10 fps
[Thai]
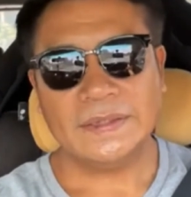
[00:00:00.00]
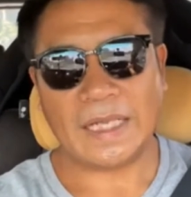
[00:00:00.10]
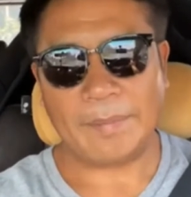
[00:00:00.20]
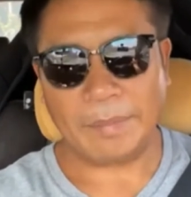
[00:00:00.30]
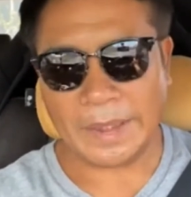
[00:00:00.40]

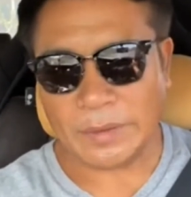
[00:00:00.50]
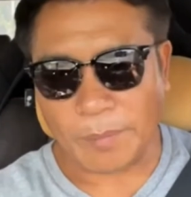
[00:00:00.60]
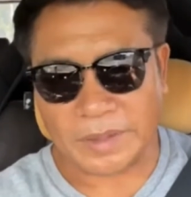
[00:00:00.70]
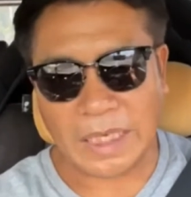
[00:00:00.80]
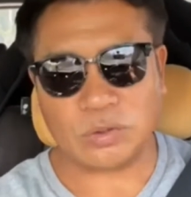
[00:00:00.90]
แต่พี่น้อ
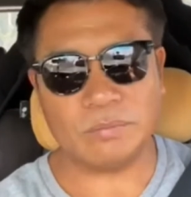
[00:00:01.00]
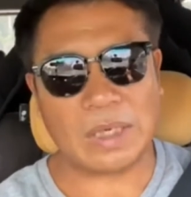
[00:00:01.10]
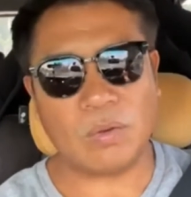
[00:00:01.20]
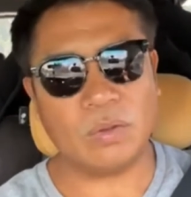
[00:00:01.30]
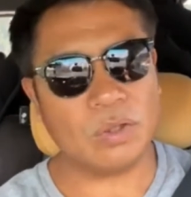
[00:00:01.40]
งประชาชน
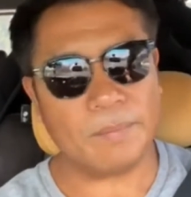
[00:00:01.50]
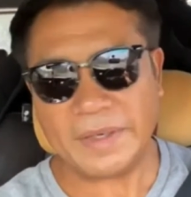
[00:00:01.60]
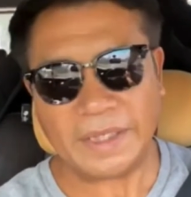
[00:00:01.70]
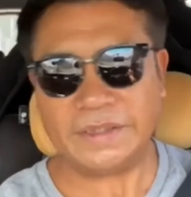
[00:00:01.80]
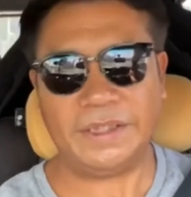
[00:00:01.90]
บางคนก็
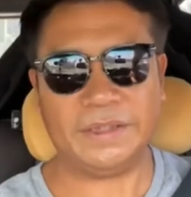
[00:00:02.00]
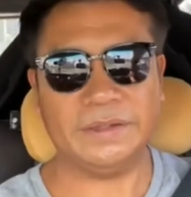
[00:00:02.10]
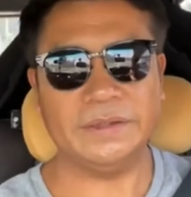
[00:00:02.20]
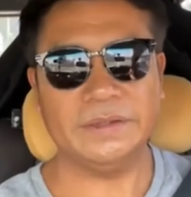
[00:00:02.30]
ไม่อยากฉีด